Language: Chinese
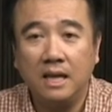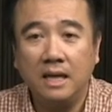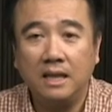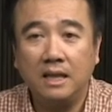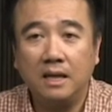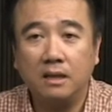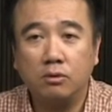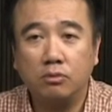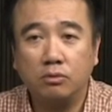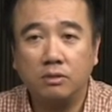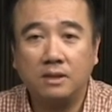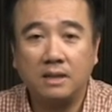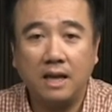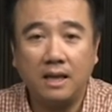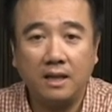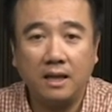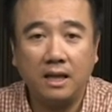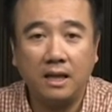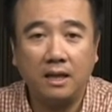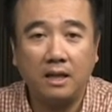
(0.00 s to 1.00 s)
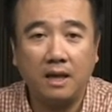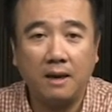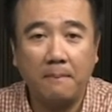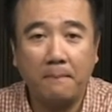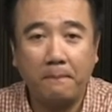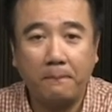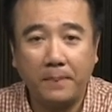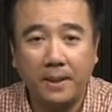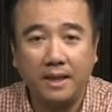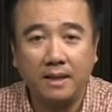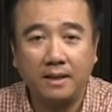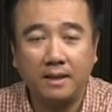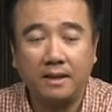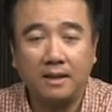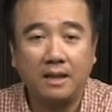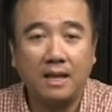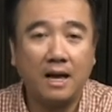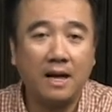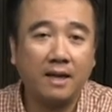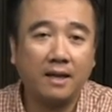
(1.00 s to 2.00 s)
耶稣沾了一点饼，
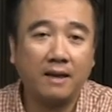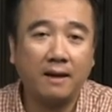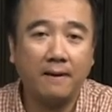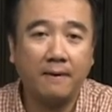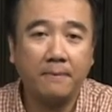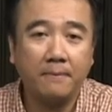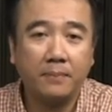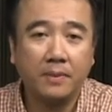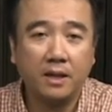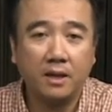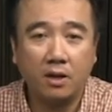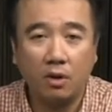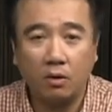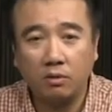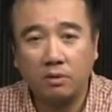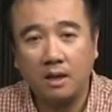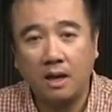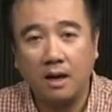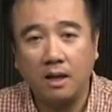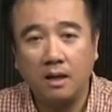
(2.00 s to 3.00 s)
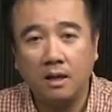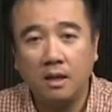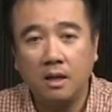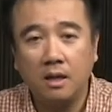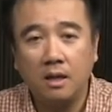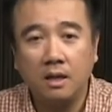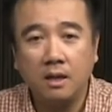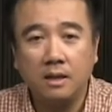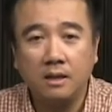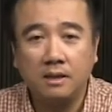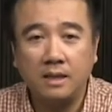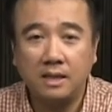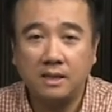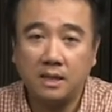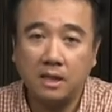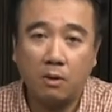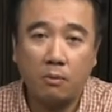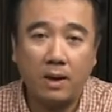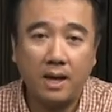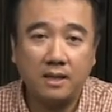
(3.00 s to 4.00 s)
拿给犹大。在这
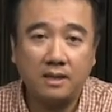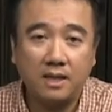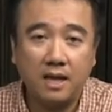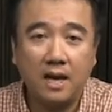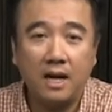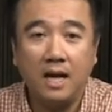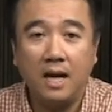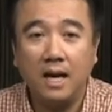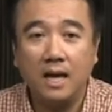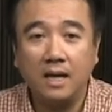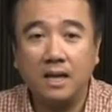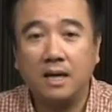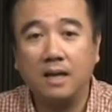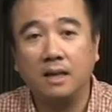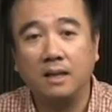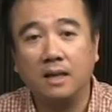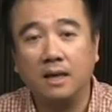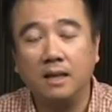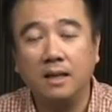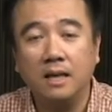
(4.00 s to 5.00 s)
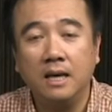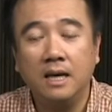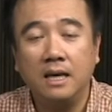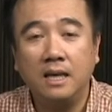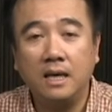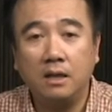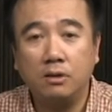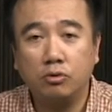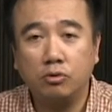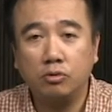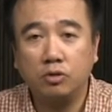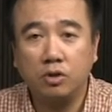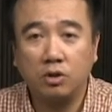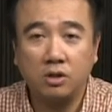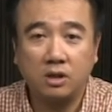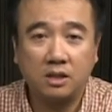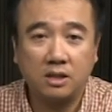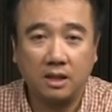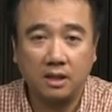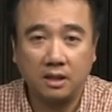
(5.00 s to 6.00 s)
个晚餐，很可能耶稣就
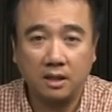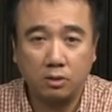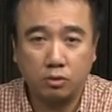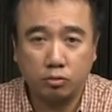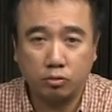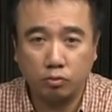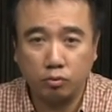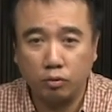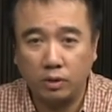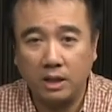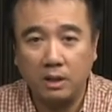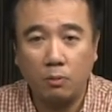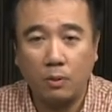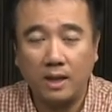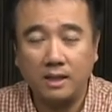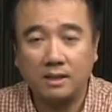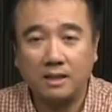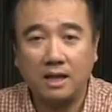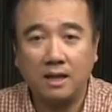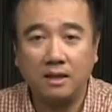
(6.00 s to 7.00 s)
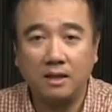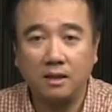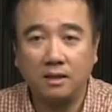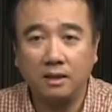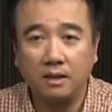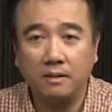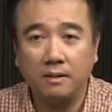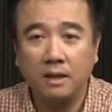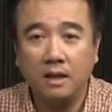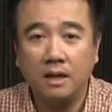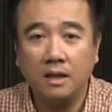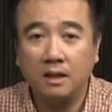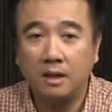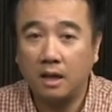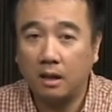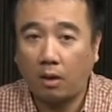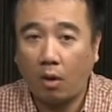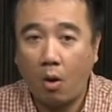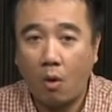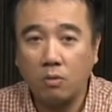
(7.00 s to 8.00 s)
是整个竹林晚餐的人。那
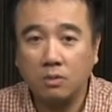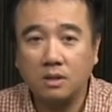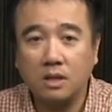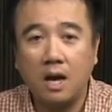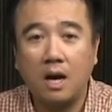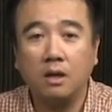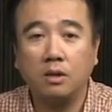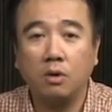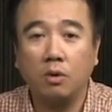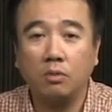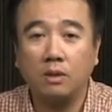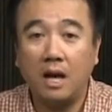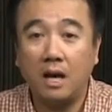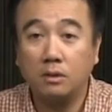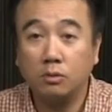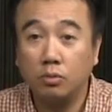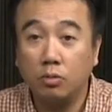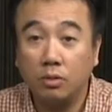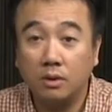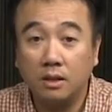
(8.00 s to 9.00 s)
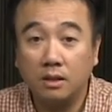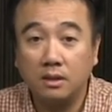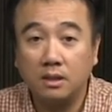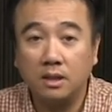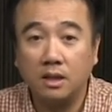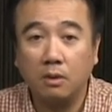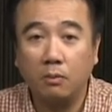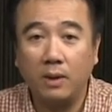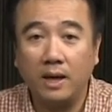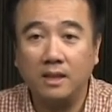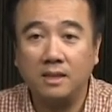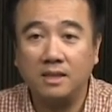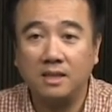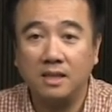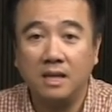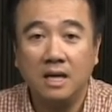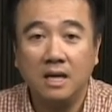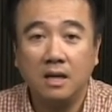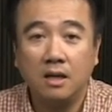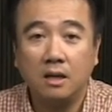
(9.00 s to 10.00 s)
通常犹大坐的这个位置，
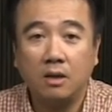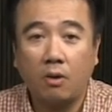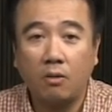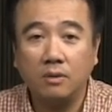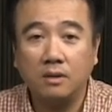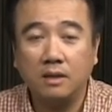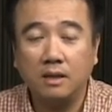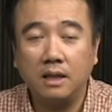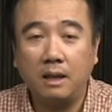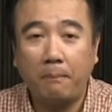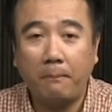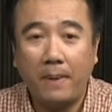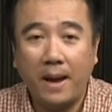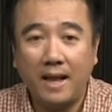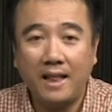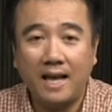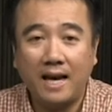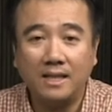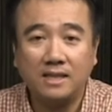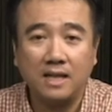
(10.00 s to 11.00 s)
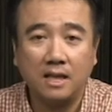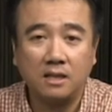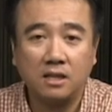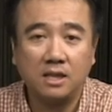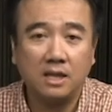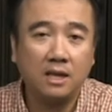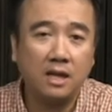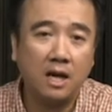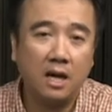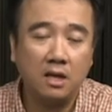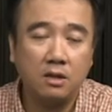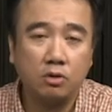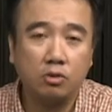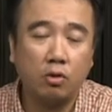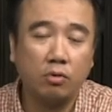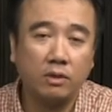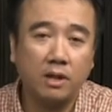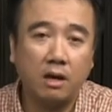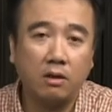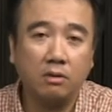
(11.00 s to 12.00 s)
同一般来讲是一个很
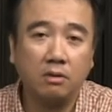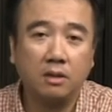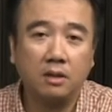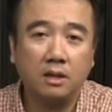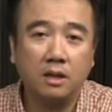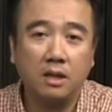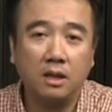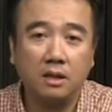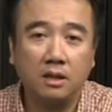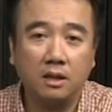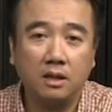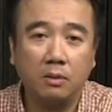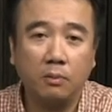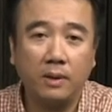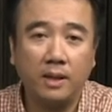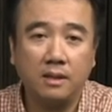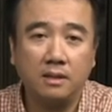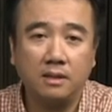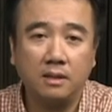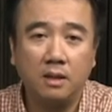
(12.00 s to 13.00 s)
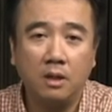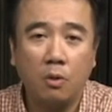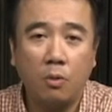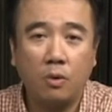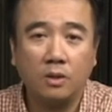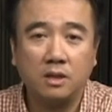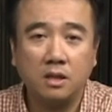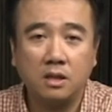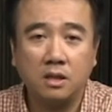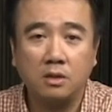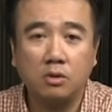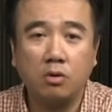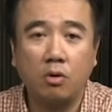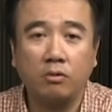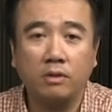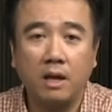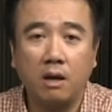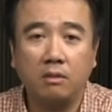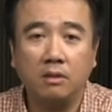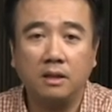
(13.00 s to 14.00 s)
重要客人的位置，或者是
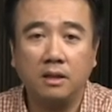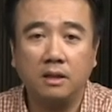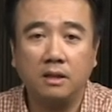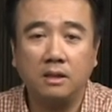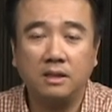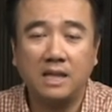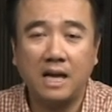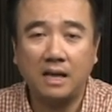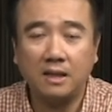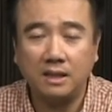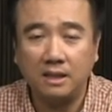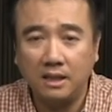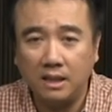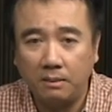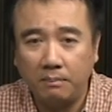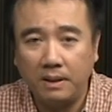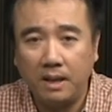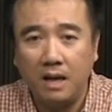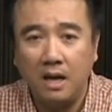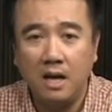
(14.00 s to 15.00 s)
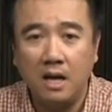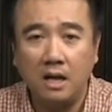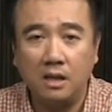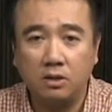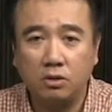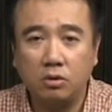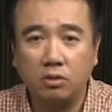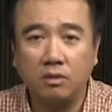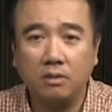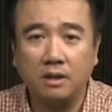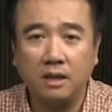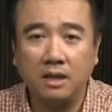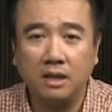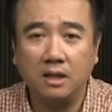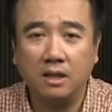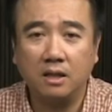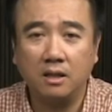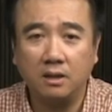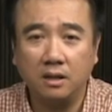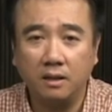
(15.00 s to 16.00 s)
重要的家庭里面很重要的一
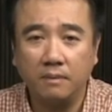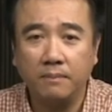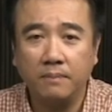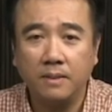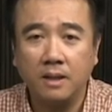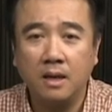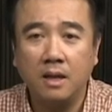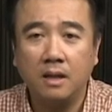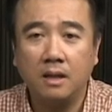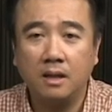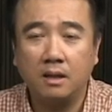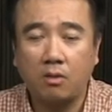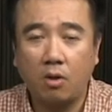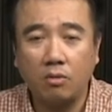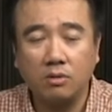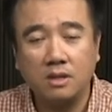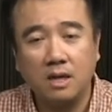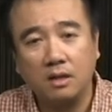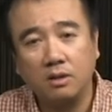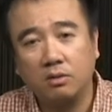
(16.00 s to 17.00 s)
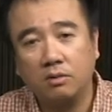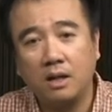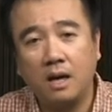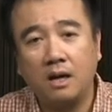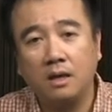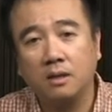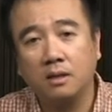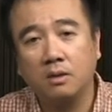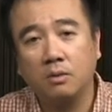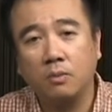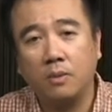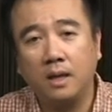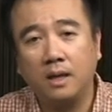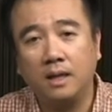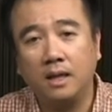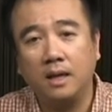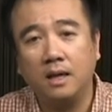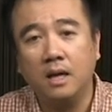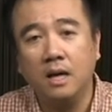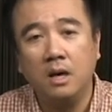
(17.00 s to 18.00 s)
个人。那通常犹太人的观
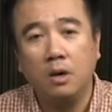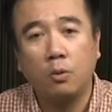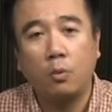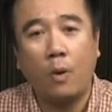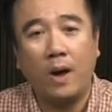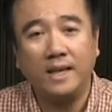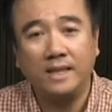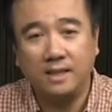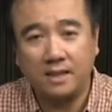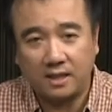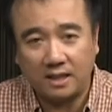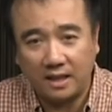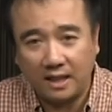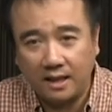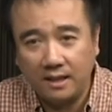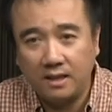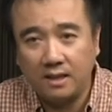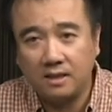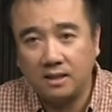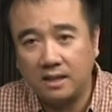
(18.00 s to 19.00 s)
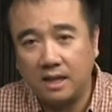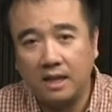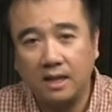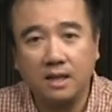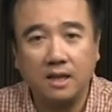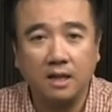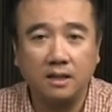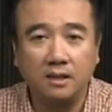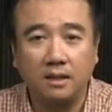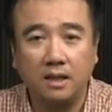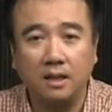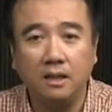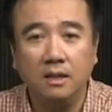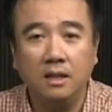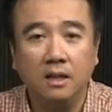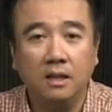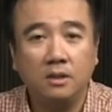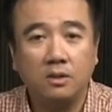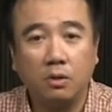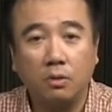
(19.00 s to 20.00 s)
念，管钱的这个人
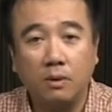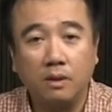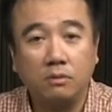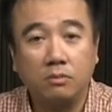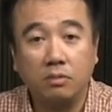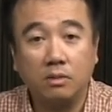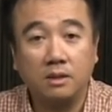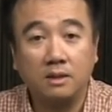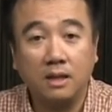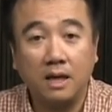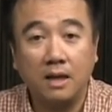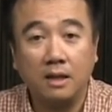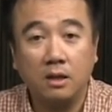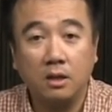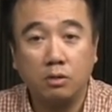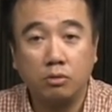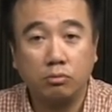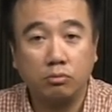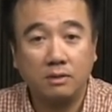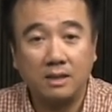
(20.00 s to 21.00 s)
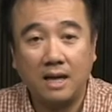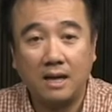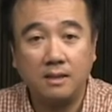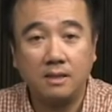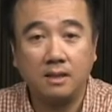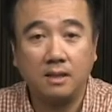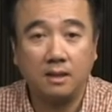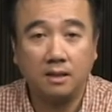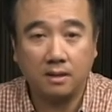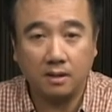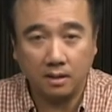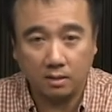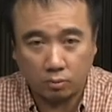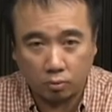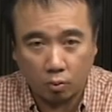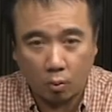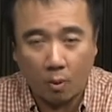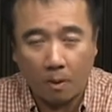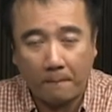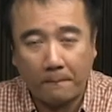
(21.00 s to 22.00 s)
就会坐在主餐者的
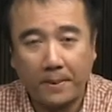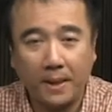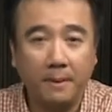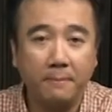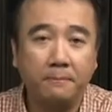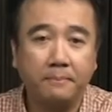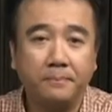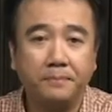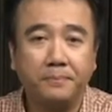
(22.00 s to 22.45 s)
左边。